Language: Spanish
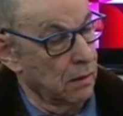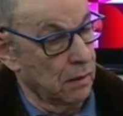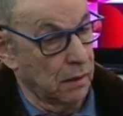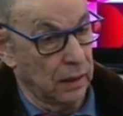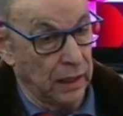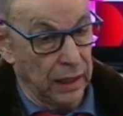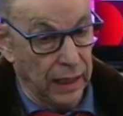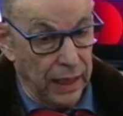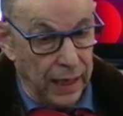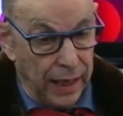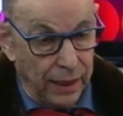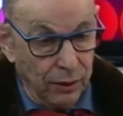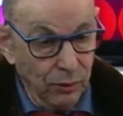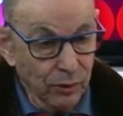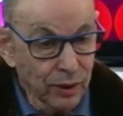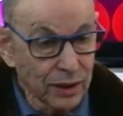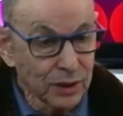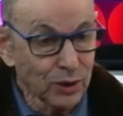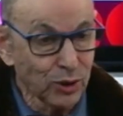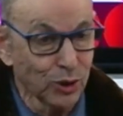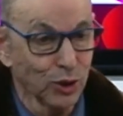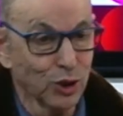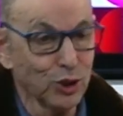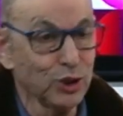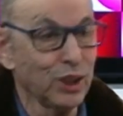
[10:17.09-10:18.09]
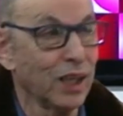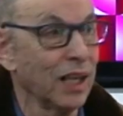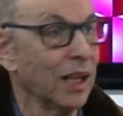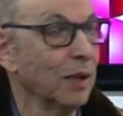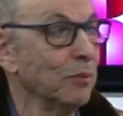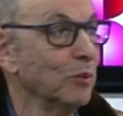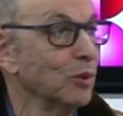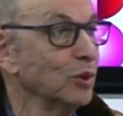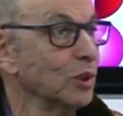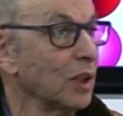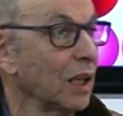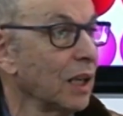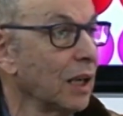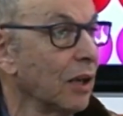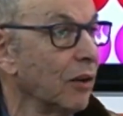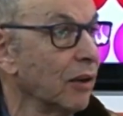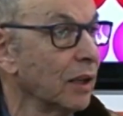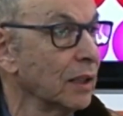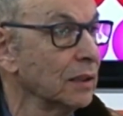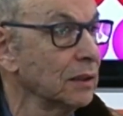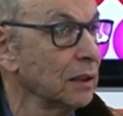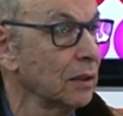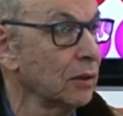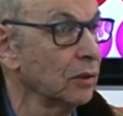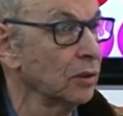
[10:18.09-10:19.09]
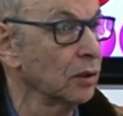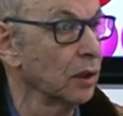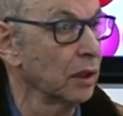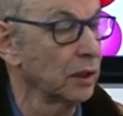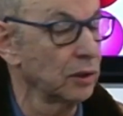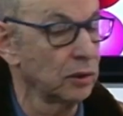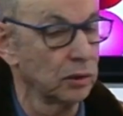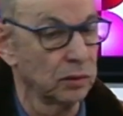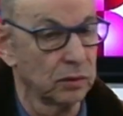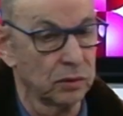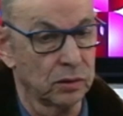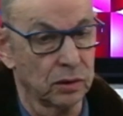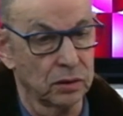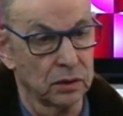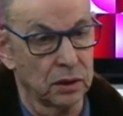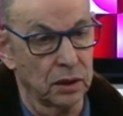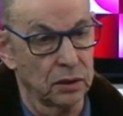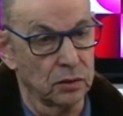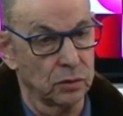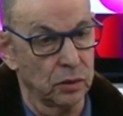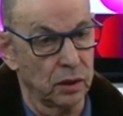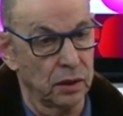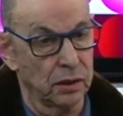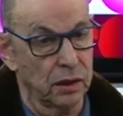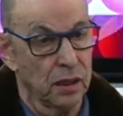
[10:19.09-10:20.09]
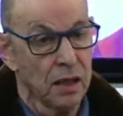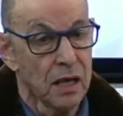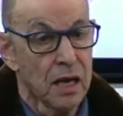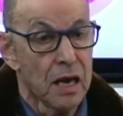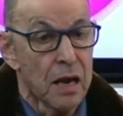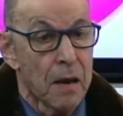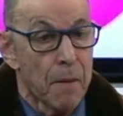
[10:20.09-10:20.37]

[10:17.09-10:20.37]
Claro que todos queremos acabar esa coerción contra insurgente,